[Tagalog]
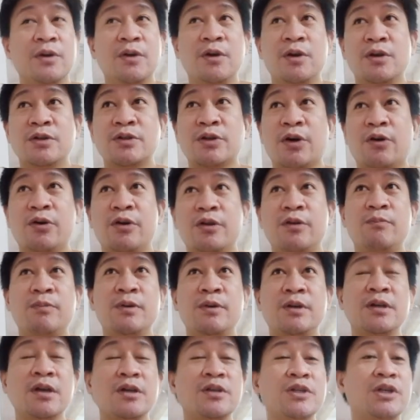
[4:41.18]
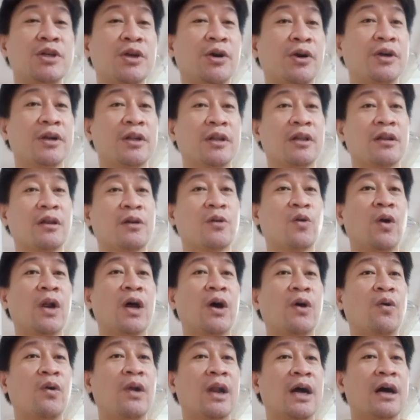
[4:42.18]
So, in short,
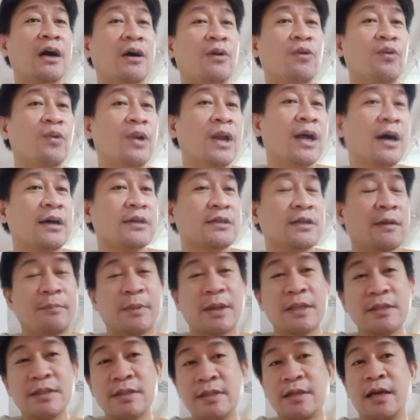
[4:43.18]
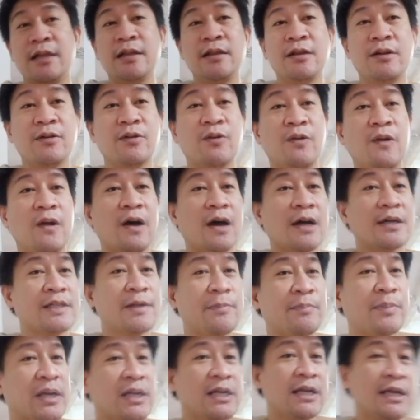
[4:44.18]
kulang-kulang kulang ka sa pansin, kulang ka
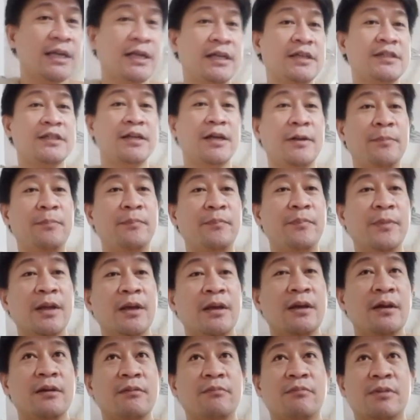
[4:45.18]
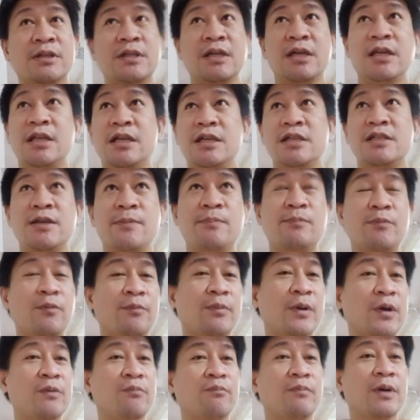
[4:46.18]
sa pag-iisip. Mas iniisip mo
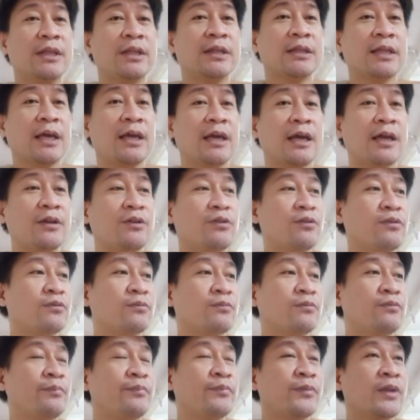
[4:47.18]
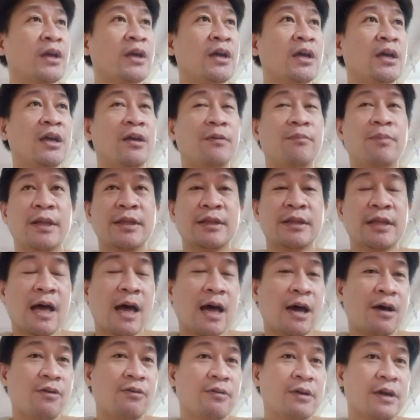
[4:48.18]
pa yung bantayan yung ibang
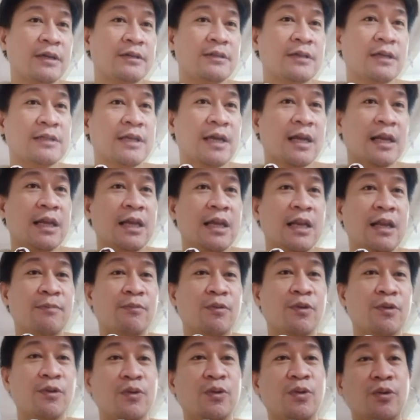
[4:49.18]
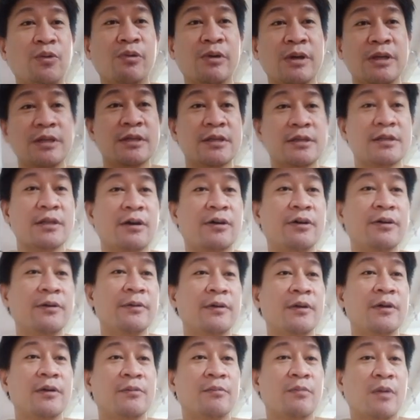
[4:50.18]
tao kaysa sarili mong dungis, no?
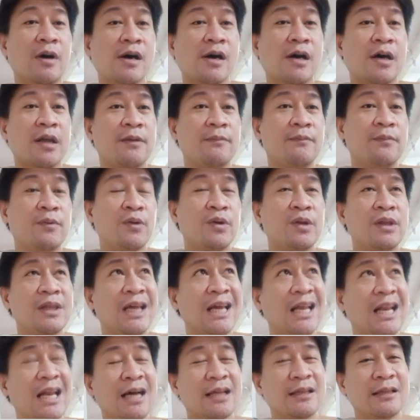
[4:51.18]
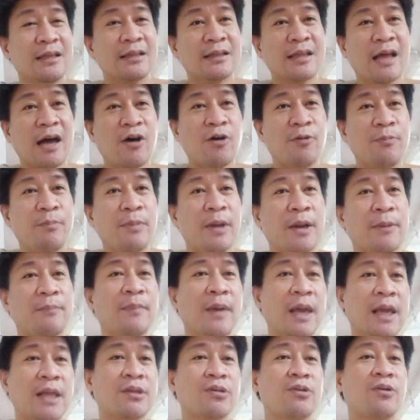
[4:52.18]
Mga karibyo. Hindi lahat ng tao
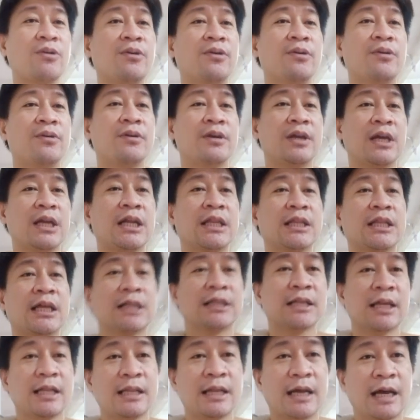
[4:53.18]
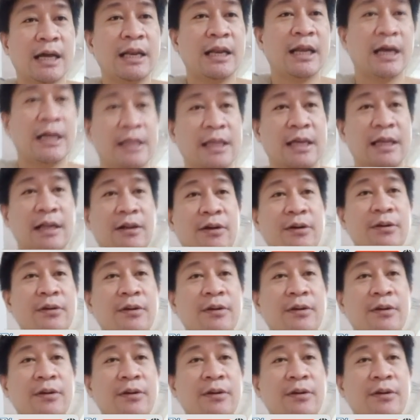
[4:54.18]
perpekto. Yan ang tatandaan natin, no?